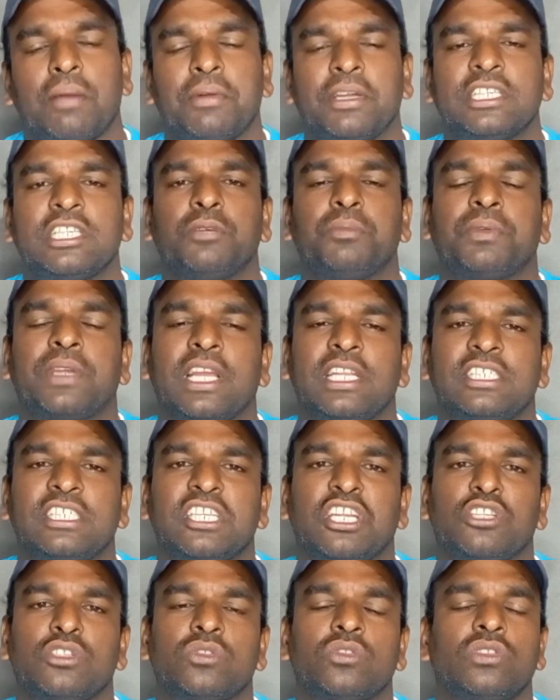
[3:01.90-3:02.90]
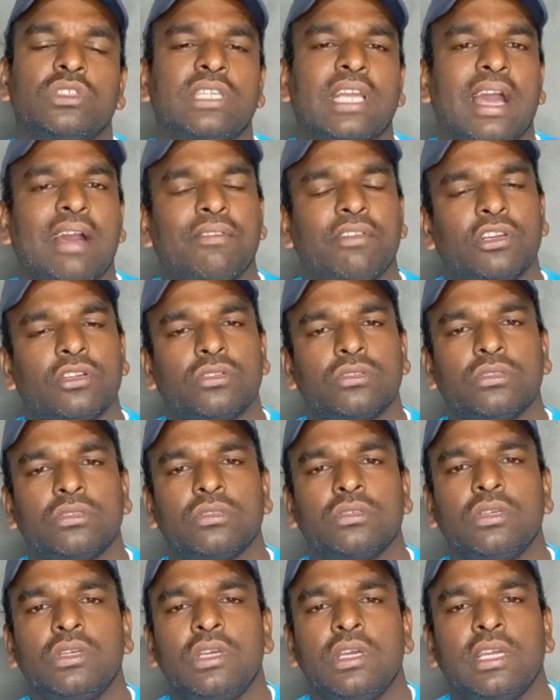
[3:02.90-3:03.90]
అమర్దీప్ గెలిచినందుకు యావరకు
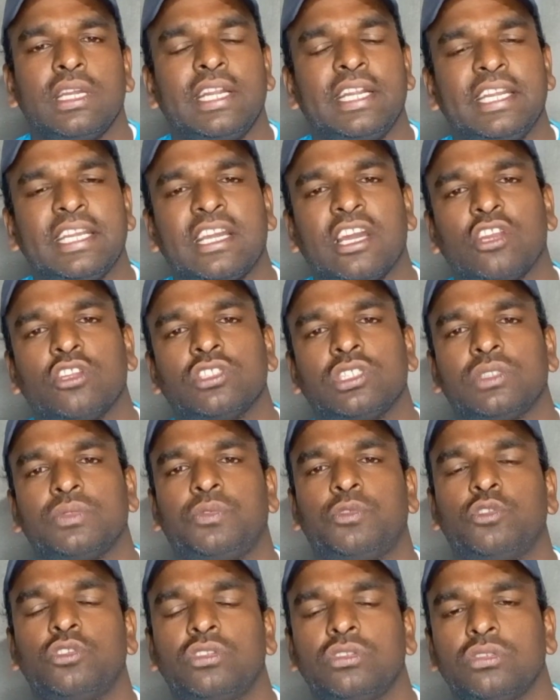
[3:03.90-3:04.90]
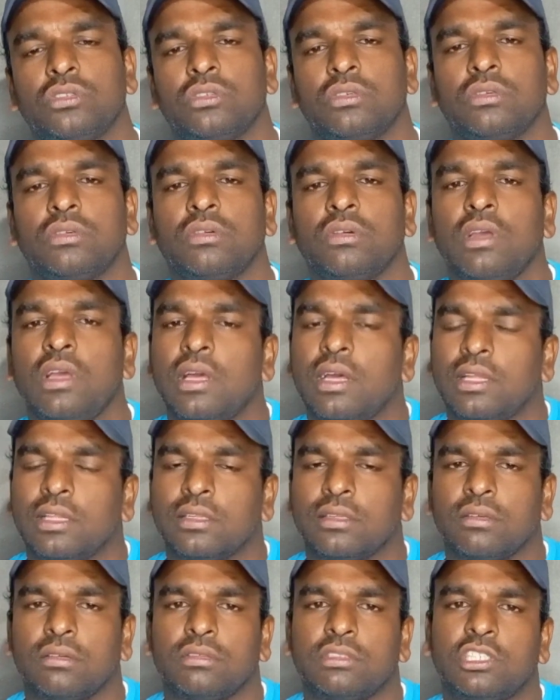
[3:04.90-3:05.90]
ఇంటికా నుంచి ఫుడ్
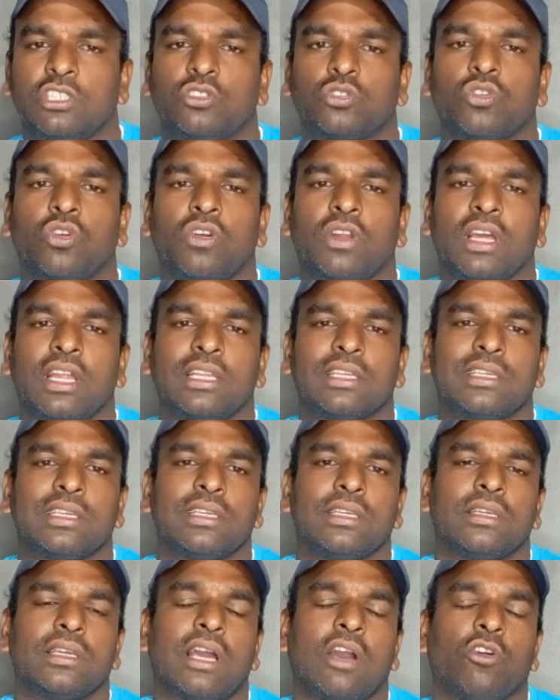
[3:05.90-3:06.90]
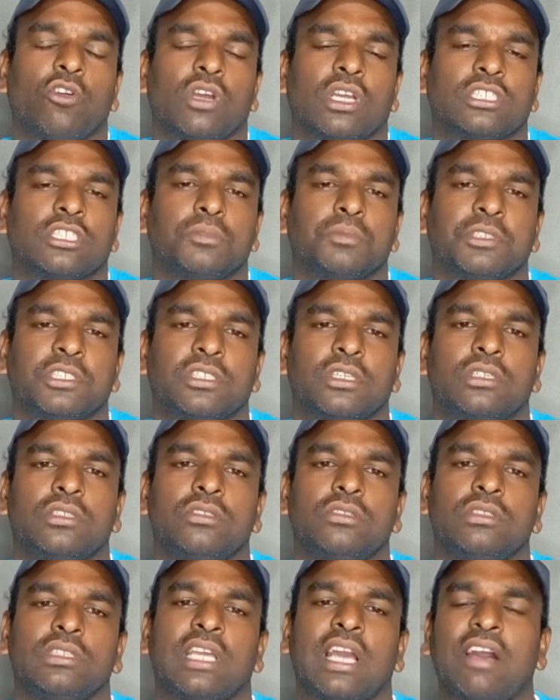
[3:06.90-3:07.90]
తీసుకోవడానికి అవకాశం
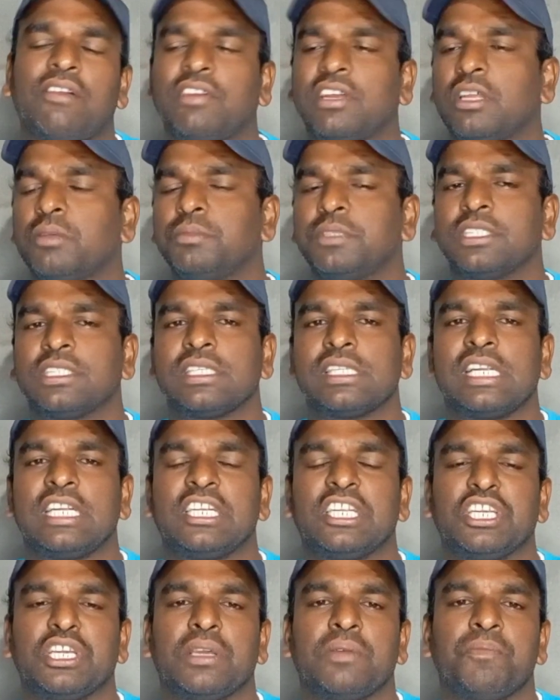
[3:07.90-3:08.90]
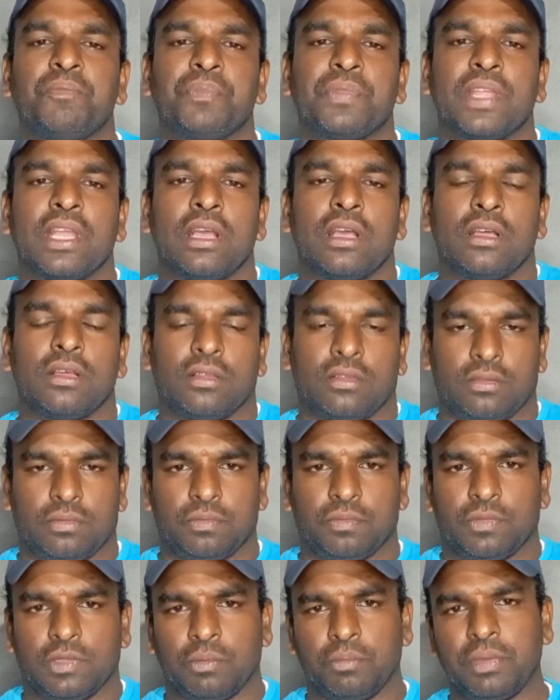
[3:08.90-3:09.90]
ఇస్తాడు యావర్ ఏం చేస్తాడంటే
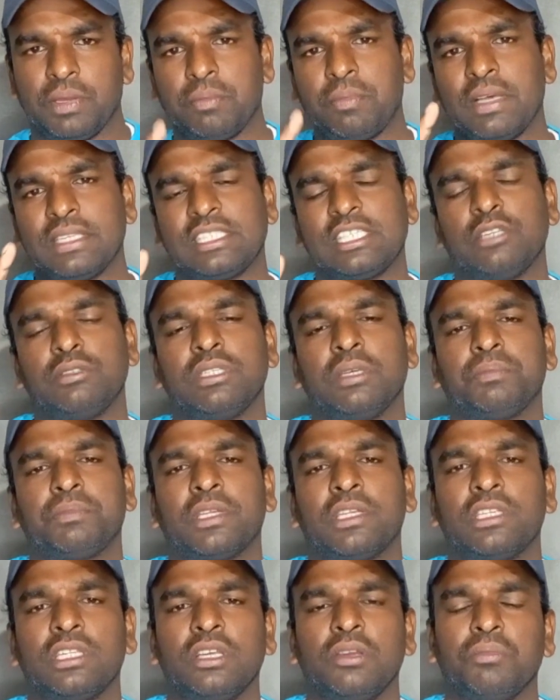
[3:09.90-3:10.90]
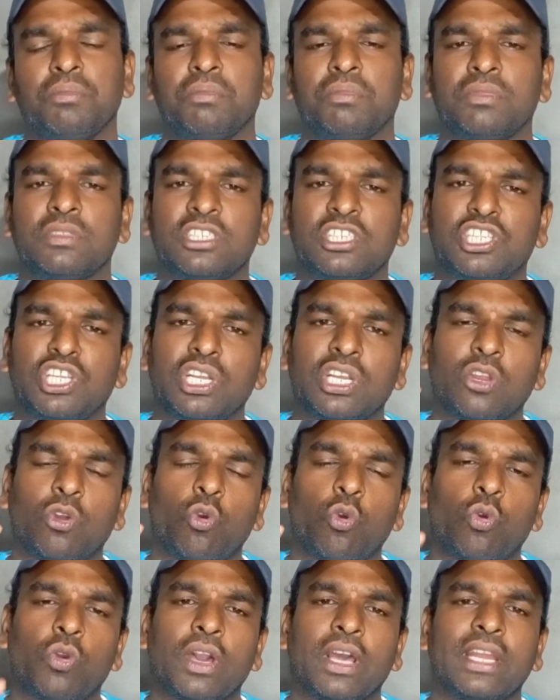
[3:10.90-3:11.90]
బిగ్ బాస్ ఏం చెప్తుంది దీంట్లో
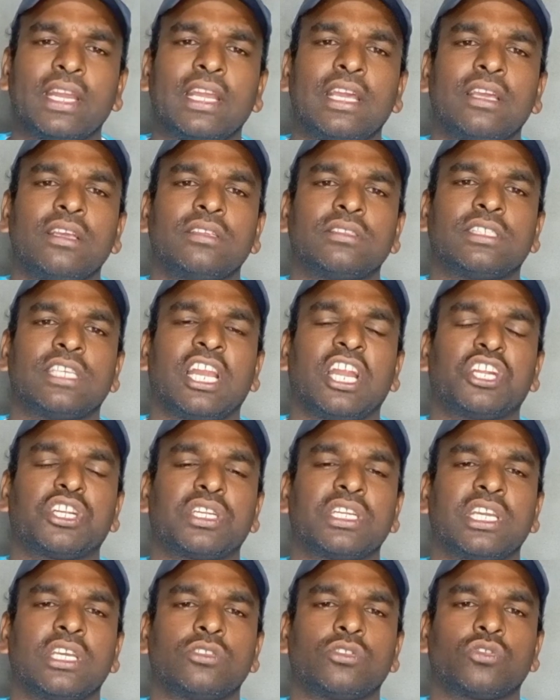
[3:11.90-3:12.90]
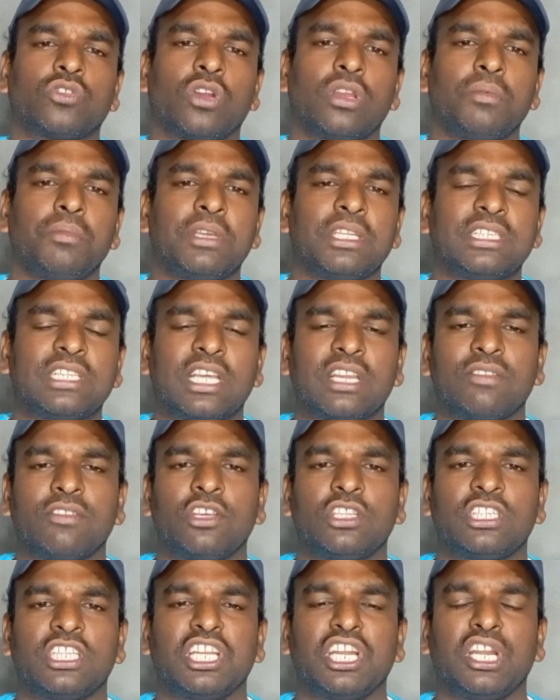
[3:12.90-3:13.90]
ఒక్కరినే సెలెక్ట్ చేసుకొని మీ ఇద్దరు
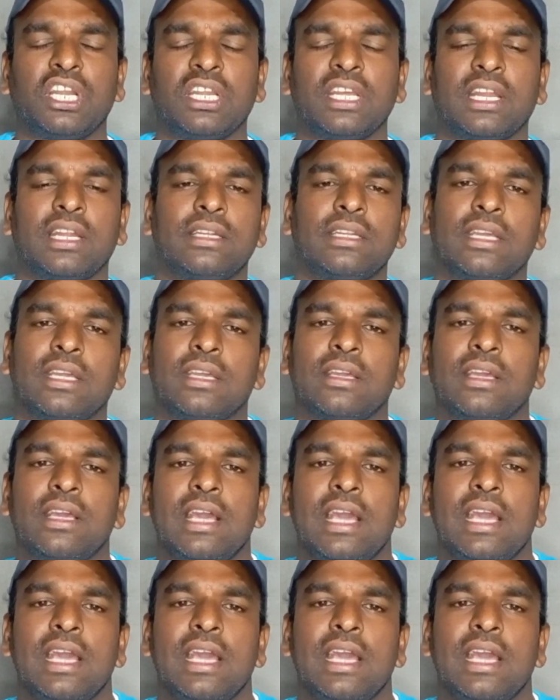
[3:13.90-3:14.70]
పోయి తినండి అంటే